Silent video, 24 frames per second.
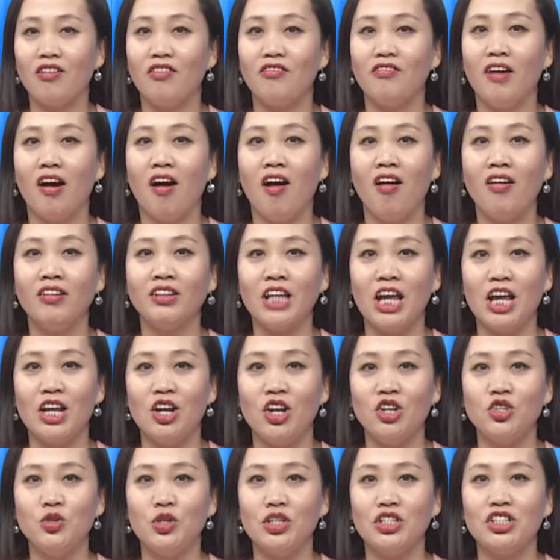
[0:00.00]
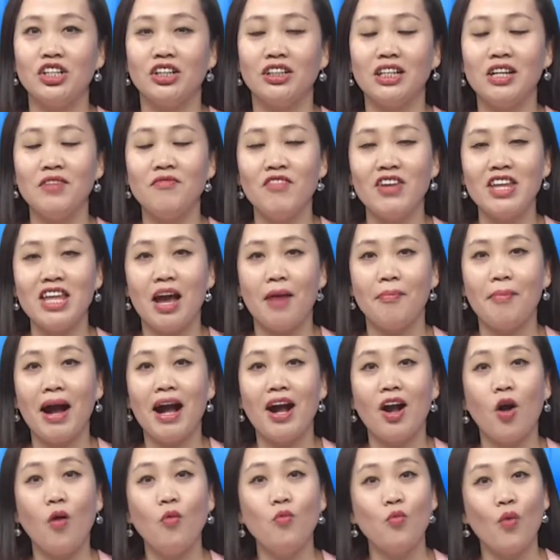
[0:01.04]
có thể nói chuyện trực tiếp với nhà băng
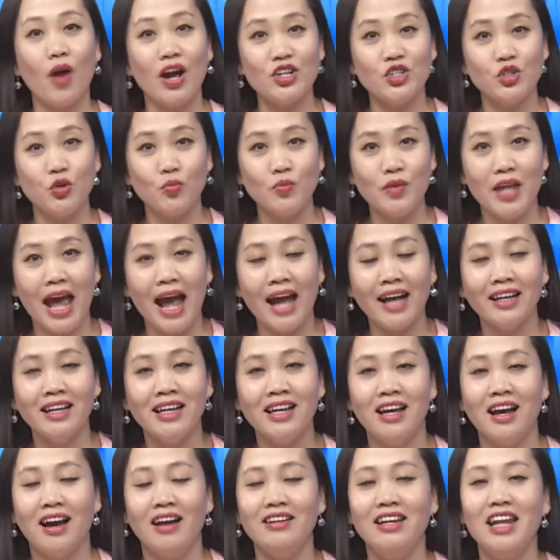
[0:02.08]
không qua trung gian ờ,